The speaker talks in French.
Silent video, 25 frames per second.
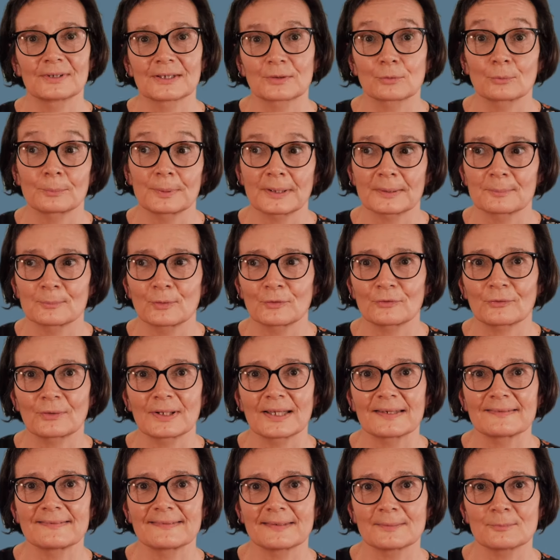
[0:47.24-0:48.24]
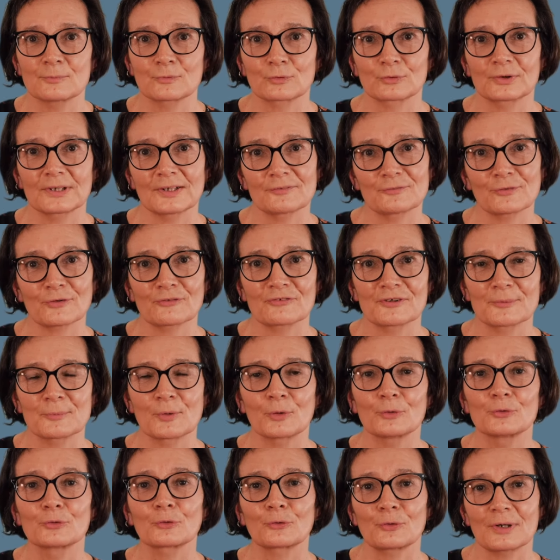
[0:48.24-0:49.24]
est complètement dans l'intime, donc il y a
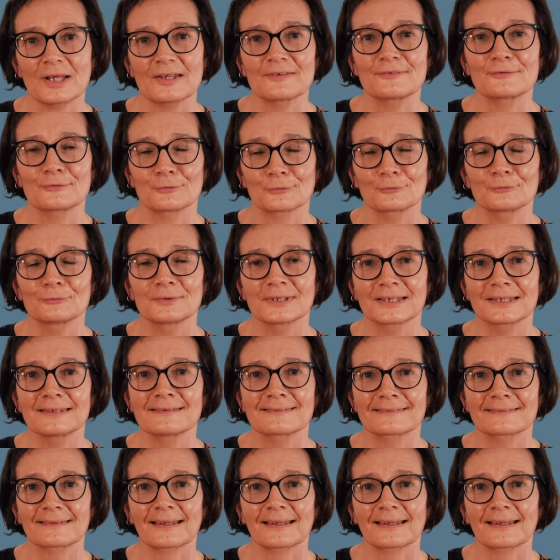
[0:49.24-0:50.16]
forcément une relation, oui, qui se